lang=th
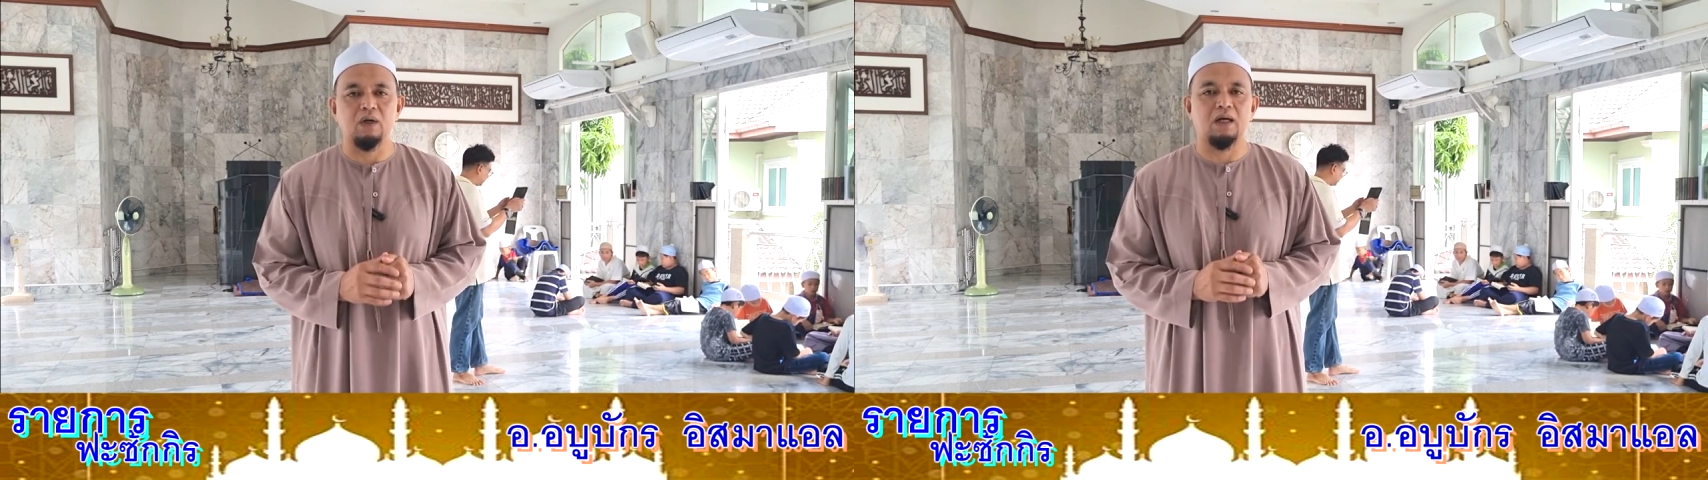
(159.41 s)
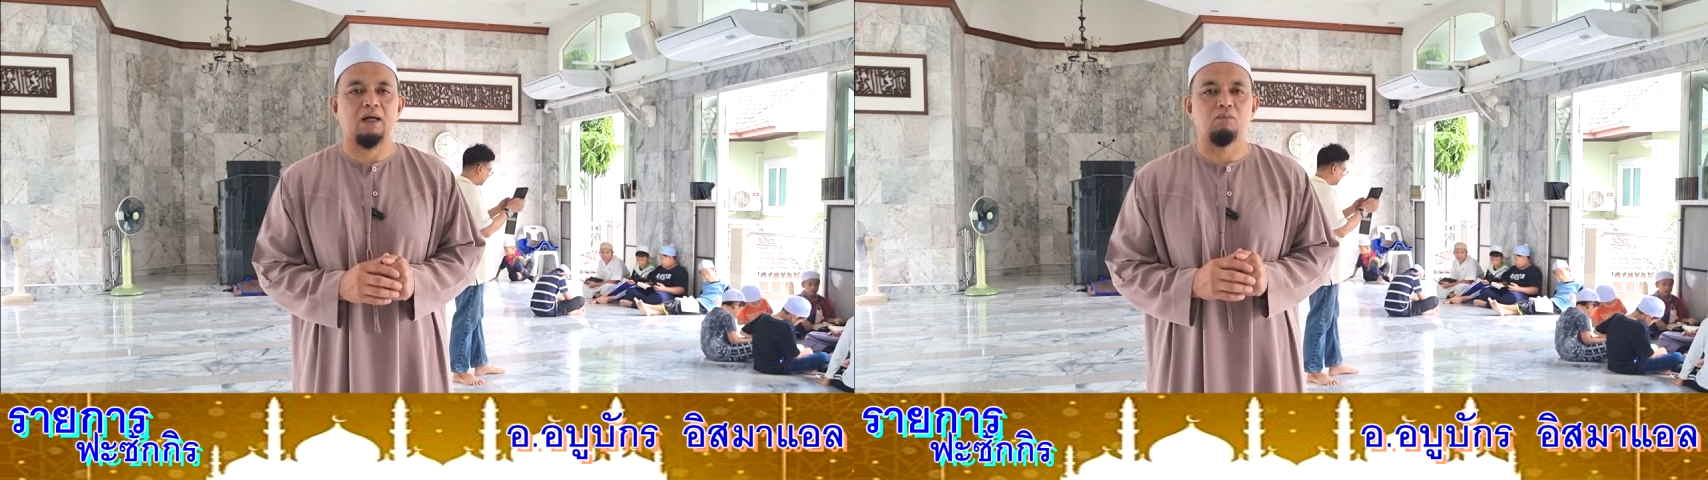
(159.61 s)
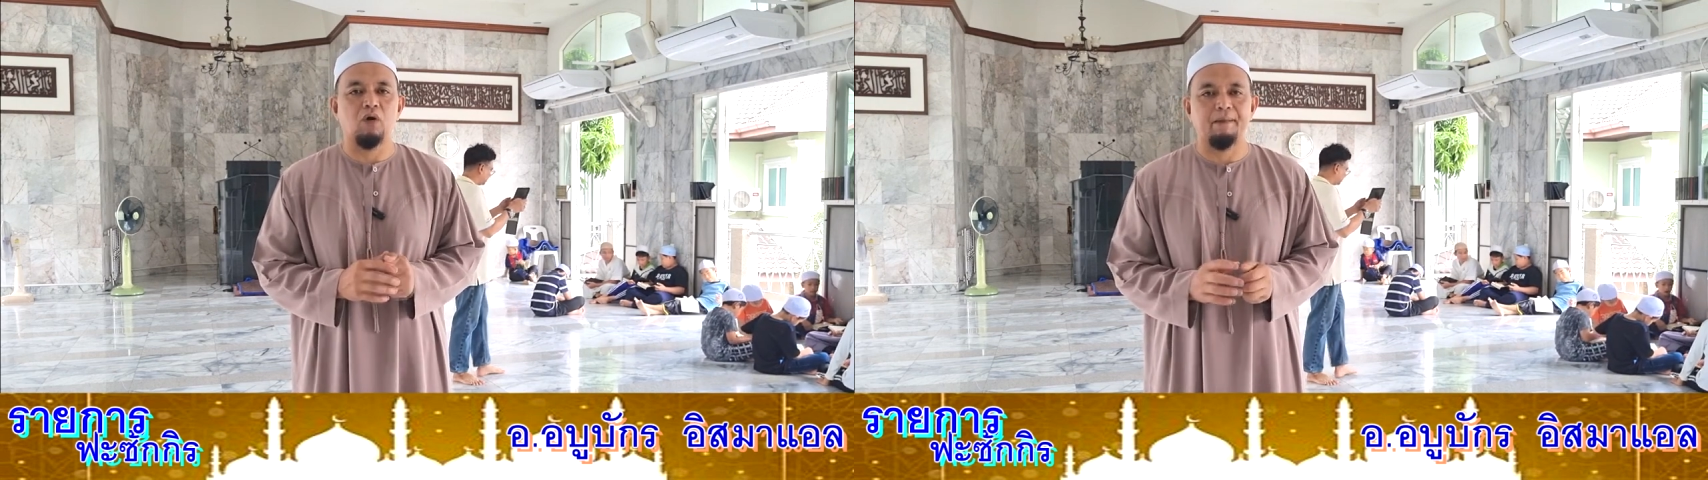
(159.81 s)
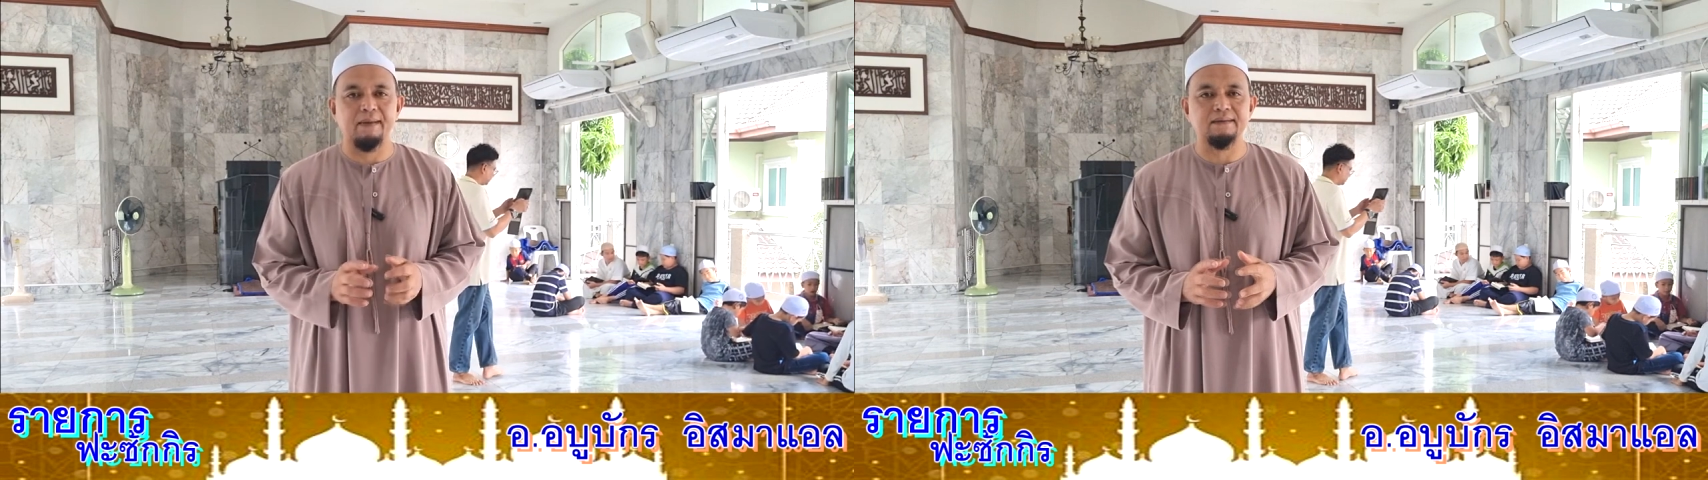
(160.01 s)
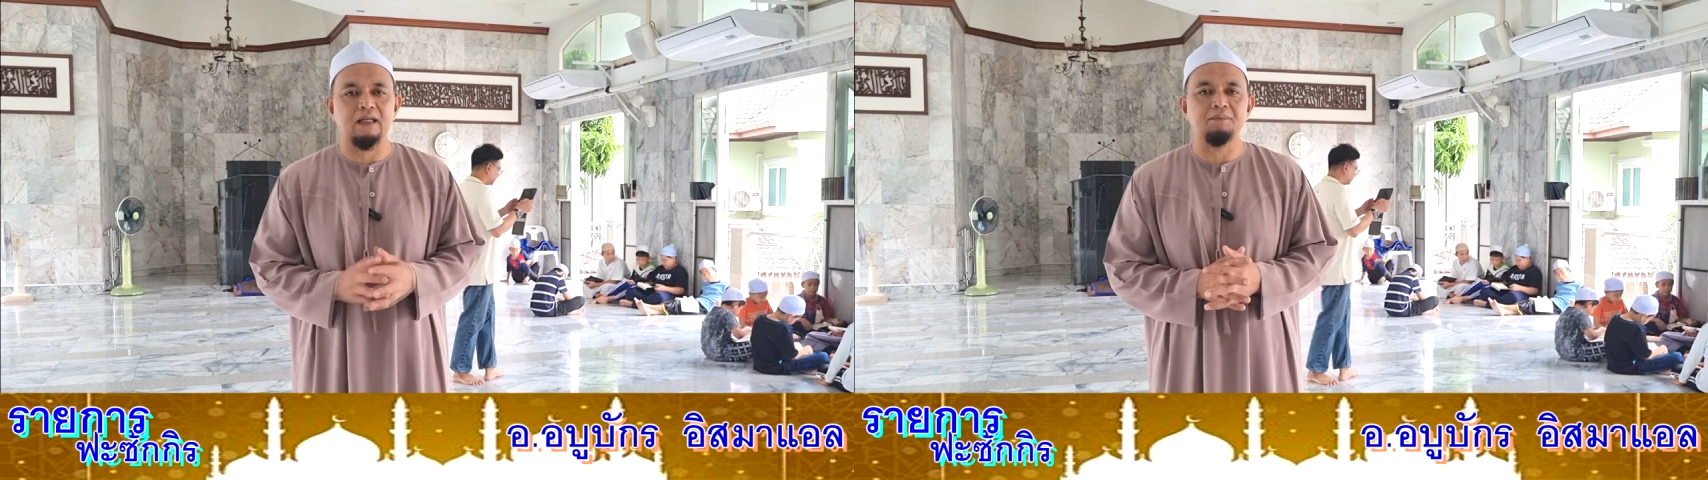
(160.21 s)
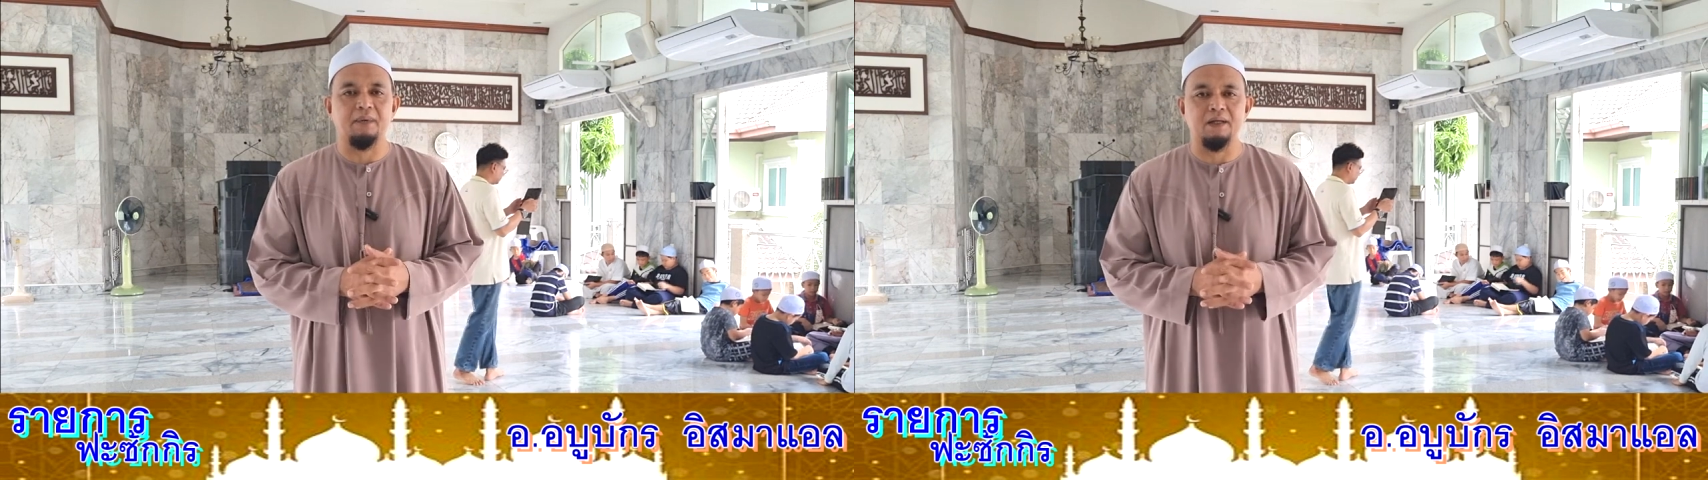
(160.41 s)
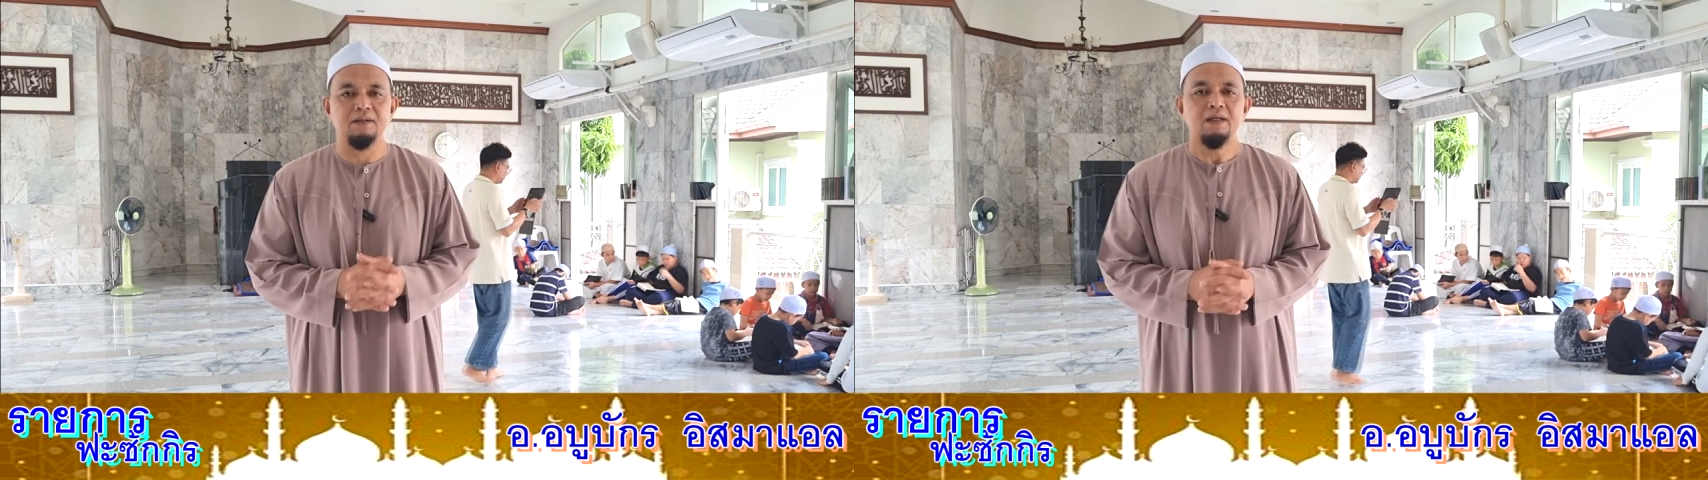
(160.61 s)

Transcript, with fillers: ว่ามุฮัมมัดนั้นเป็น